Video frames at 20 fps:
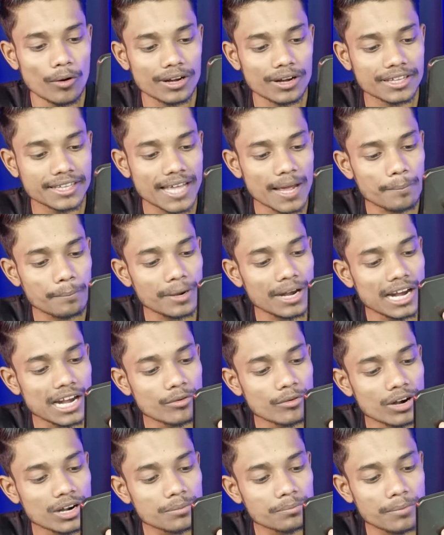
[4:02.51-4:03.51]
और गेम पर
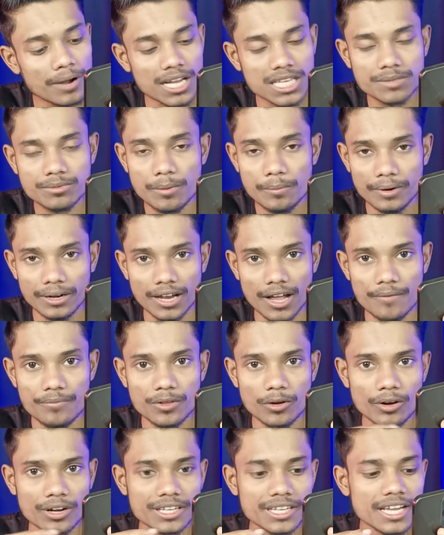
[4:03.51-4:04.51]
रिवॉर्ड पाँच रुपये मिला
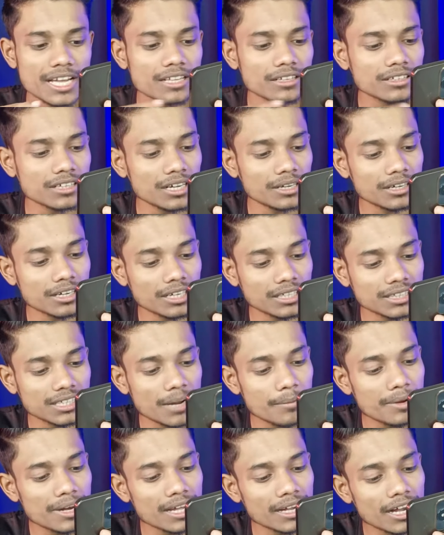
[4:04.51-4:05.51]
है और ये
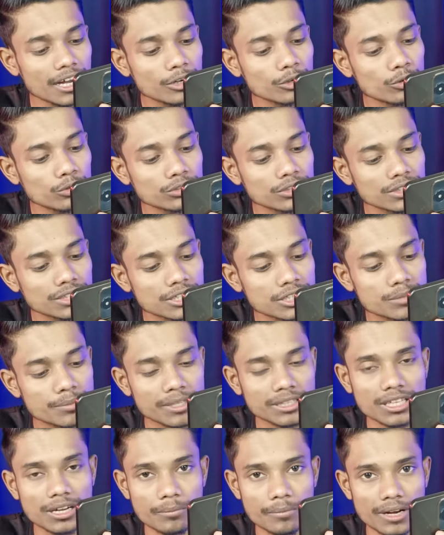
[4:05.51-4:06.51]
कितना मिलेगा नौ सौ तीस
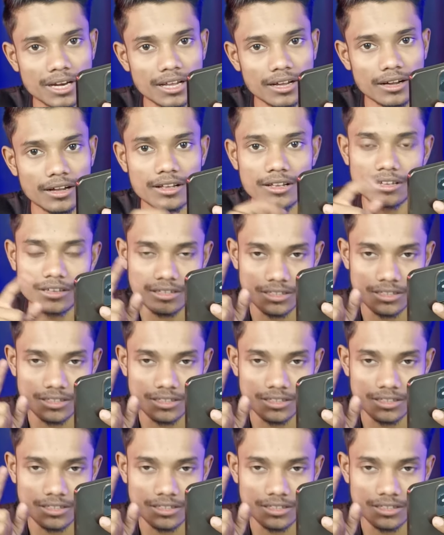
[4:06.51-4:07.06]
रुपये तक मिलेगा